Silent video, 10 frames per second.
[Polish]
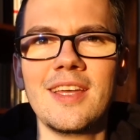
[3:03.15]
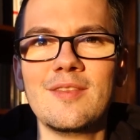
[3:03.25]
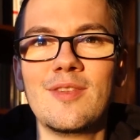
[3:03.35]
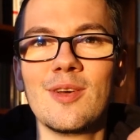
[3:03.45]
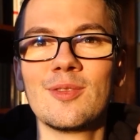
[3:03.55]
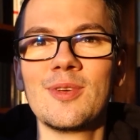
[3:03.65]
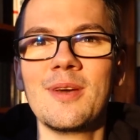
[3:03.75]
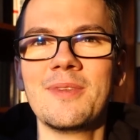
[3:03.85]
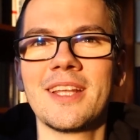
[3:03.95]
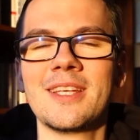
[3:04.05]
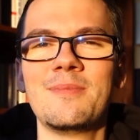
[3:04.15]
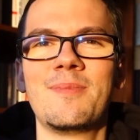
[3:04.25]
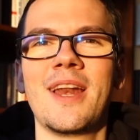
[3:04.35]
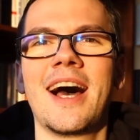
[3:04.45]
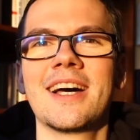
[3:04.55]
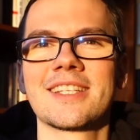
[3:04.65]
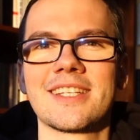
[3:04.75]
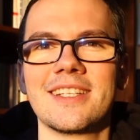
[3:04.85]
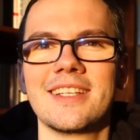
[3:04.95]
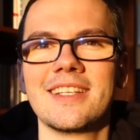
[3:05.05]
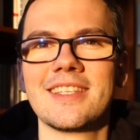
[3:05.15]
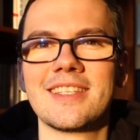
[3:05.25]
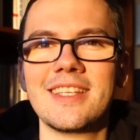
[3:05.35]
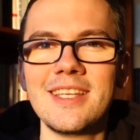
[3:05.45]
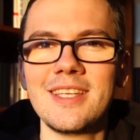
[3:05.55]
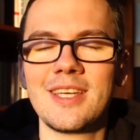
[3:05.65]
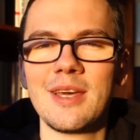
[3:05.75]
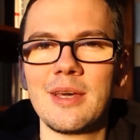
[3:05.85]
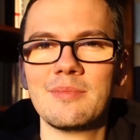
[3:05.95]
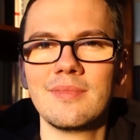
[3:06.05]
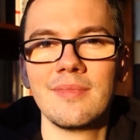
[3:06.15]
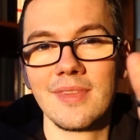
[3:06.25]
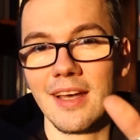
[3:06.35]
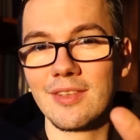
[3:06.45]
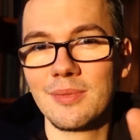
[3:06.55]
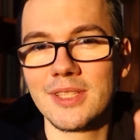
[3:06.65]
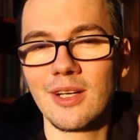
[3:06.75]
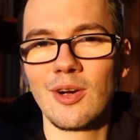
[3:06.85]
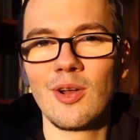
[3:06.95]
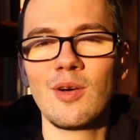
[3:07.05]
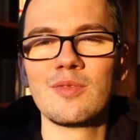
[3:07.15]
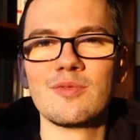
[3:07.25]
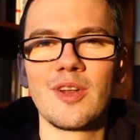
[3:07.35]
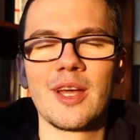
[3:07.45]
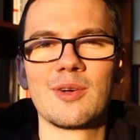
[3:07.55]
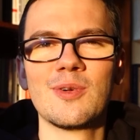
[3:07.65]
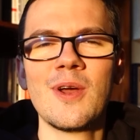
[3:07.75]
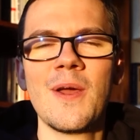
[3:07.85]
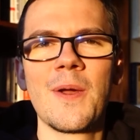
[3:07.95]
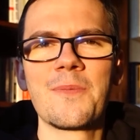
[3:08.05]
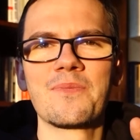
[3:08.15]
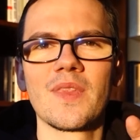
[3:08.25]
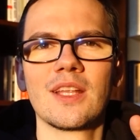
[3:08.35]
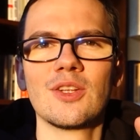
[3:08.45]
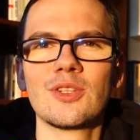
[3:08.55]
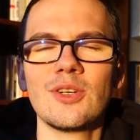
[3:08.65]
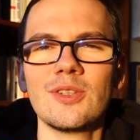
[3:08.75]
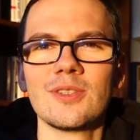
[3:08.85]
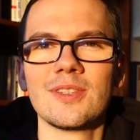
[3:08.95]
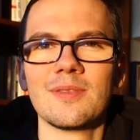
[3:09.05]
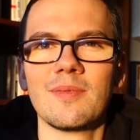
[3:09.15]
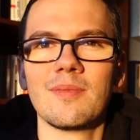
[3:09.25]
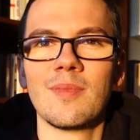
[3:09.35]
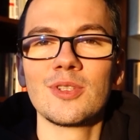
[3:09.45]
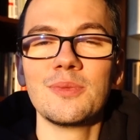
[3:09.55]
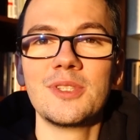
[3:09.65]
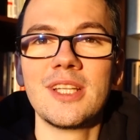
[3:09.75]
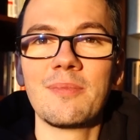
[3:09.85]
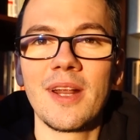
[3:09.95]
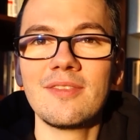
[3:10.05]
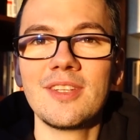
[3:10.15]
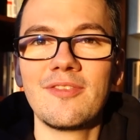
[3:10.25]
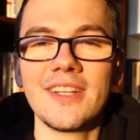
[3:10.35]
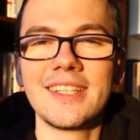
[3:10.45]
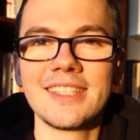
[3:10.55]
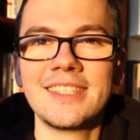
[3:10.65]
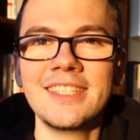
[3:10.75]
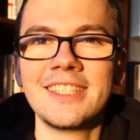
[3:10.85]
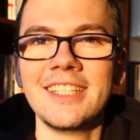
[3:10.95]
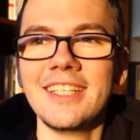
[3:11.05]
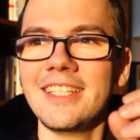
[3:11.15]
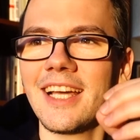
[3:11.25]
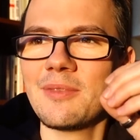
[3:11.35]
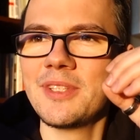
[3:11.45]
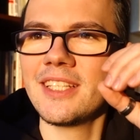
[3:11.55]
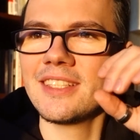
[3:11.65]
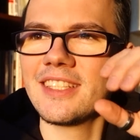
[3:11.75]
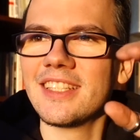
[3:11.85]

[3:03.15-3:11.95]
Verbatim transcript: i wylądujemy na tej plaży z drinkiem, nawet bezalkoholowym w ręku, no to może być naprawdę fantastycznie i jakby te